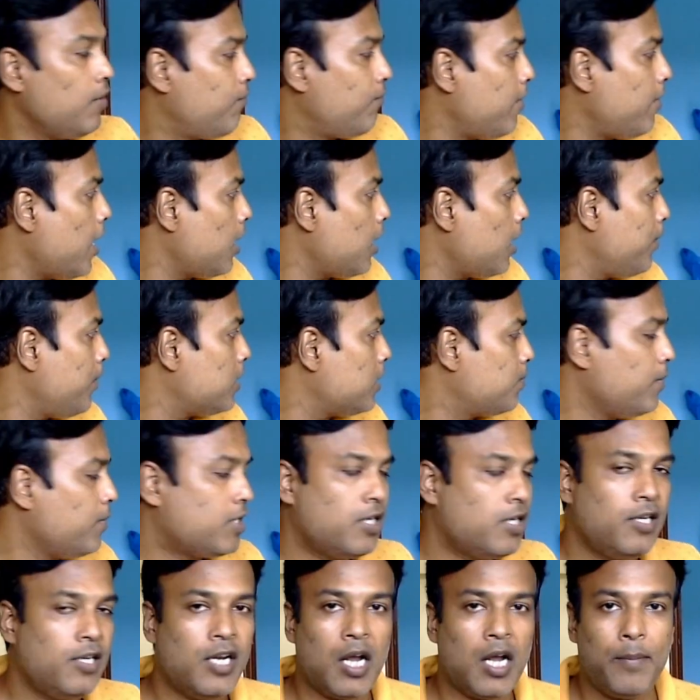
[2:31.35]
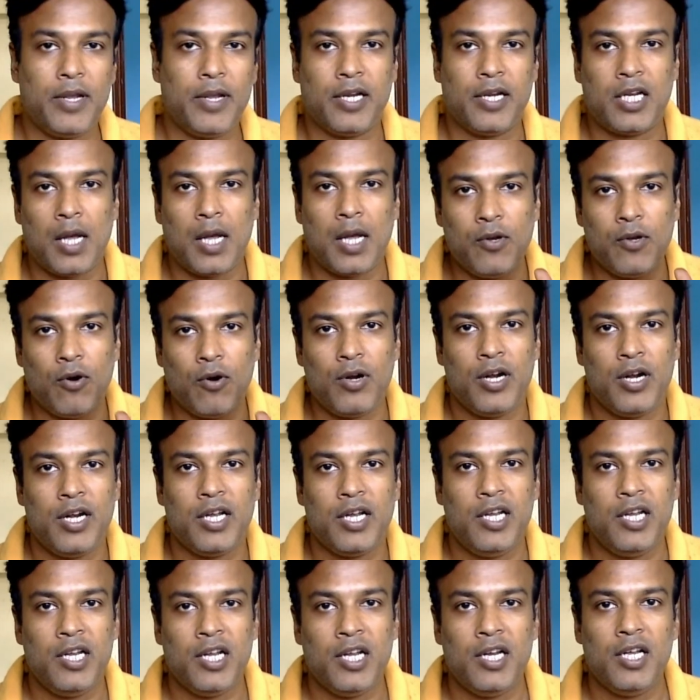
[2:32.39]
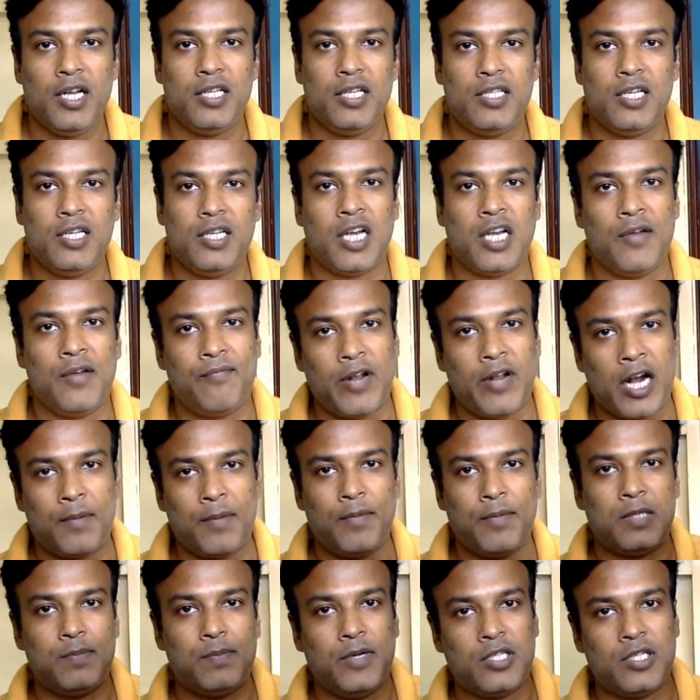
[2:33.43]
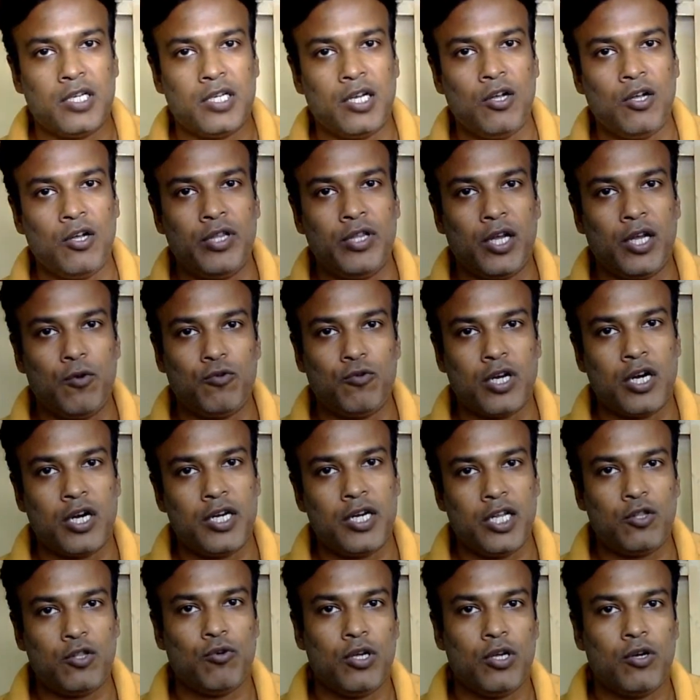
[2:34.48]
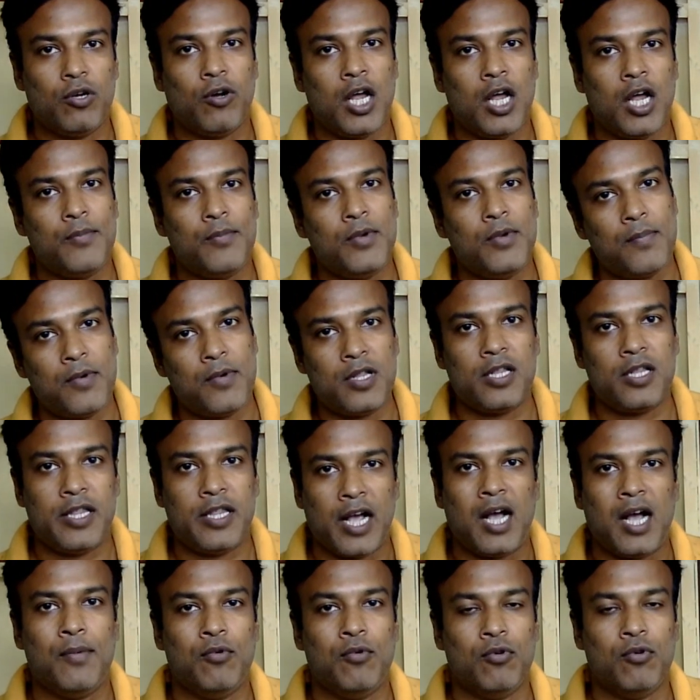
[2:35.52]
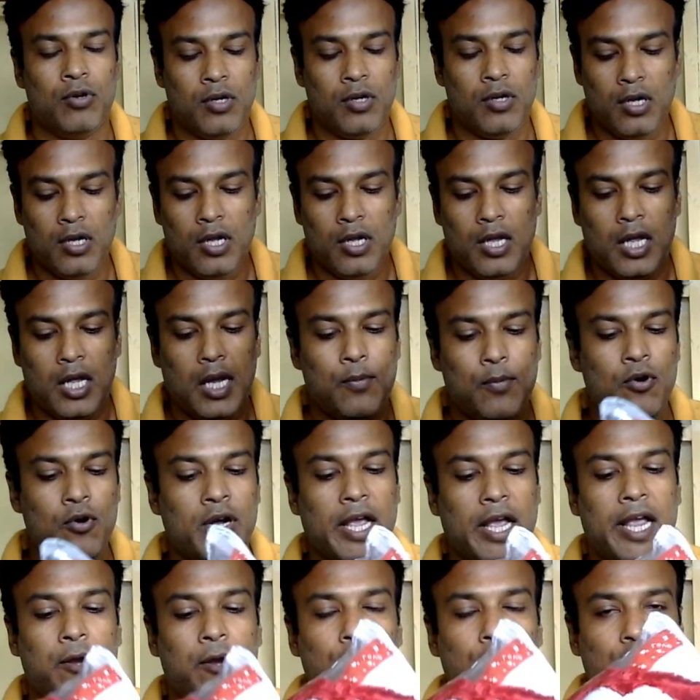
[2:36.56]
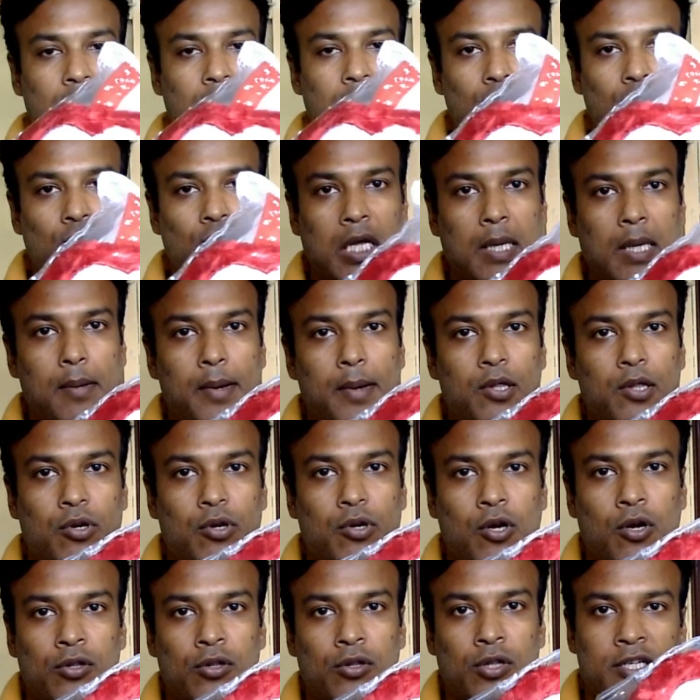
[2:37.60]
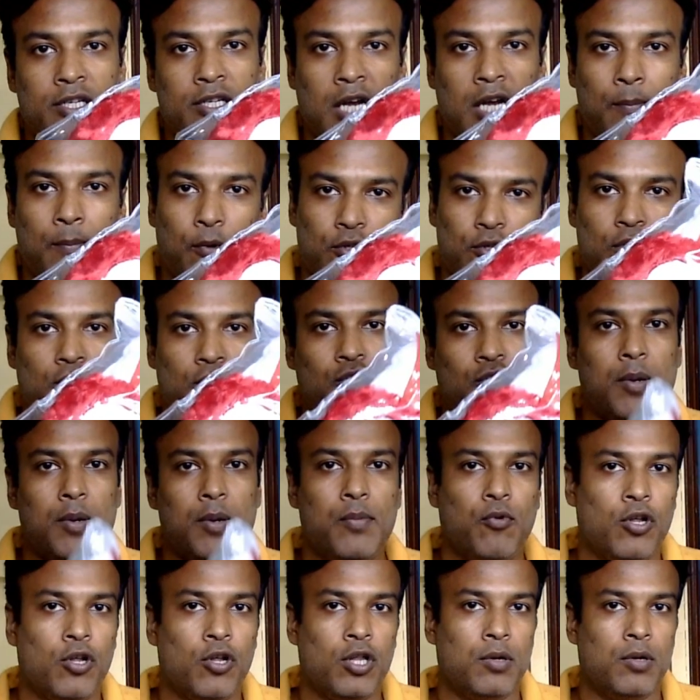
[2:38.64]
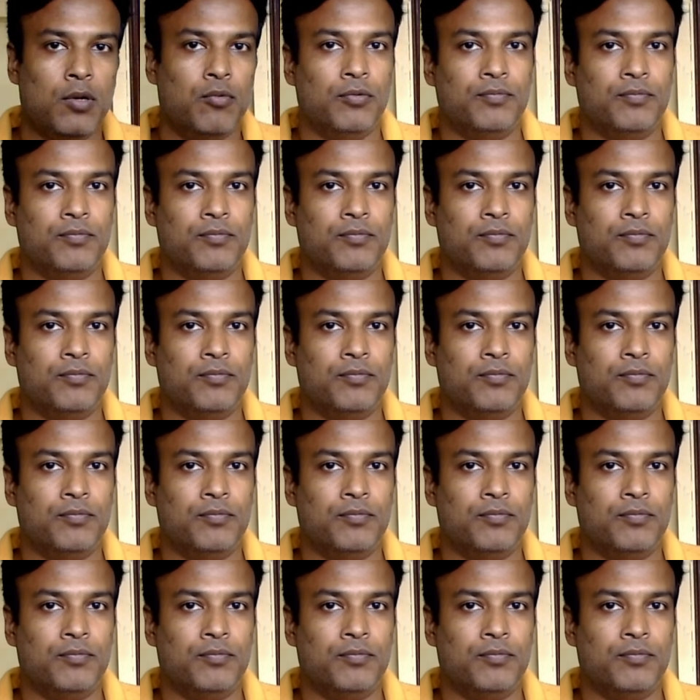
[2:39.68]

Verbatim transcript: ফ্ল্যাট প্রেস মেশিন লাগবে যেটা আমি অলরেডি কিনে নিয়েছি সেই ফ্ল্যাট প্রেস মেশিনে কিন্তু এই কুশানটি তৈরি করা আমি আপনাদের দেখাবো এবং এই কুষাণগুলো কীভাবে তৈরি করতে হয় সেই প্রসেসটি আমি বলে দেবো